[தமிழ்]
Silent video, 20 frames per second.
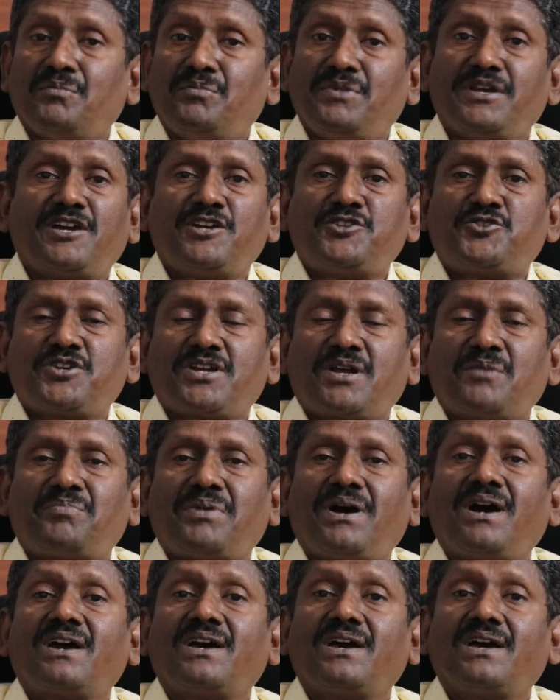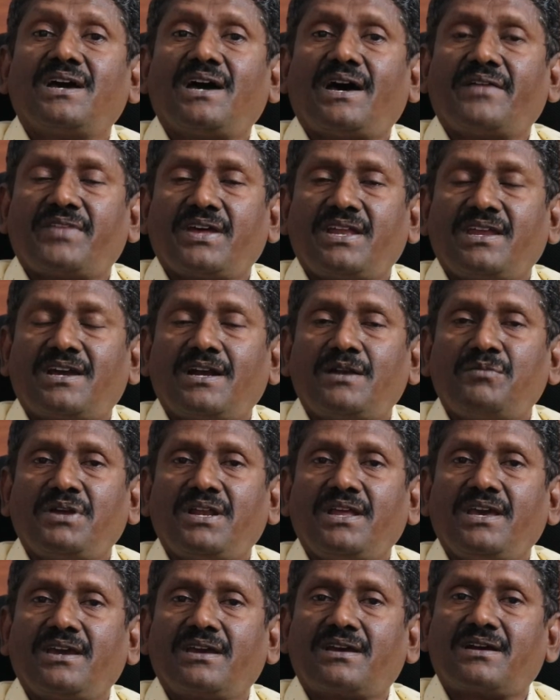மிகச்சிறப்பாக அந்த
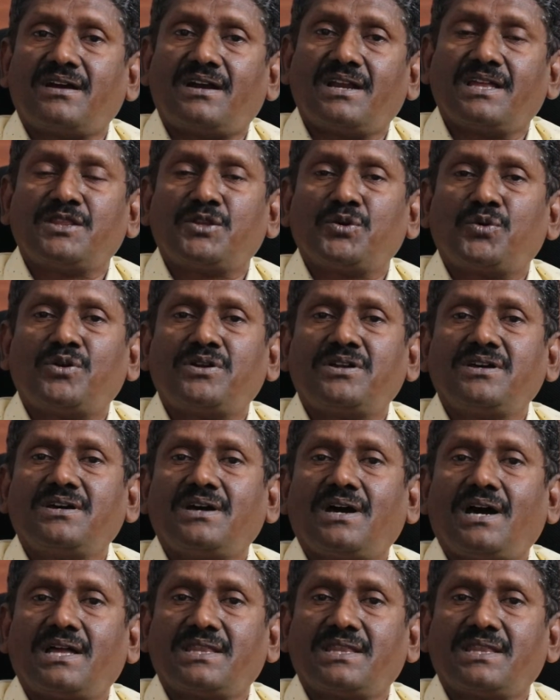நிகழ்விலே கலந்து கொண்டு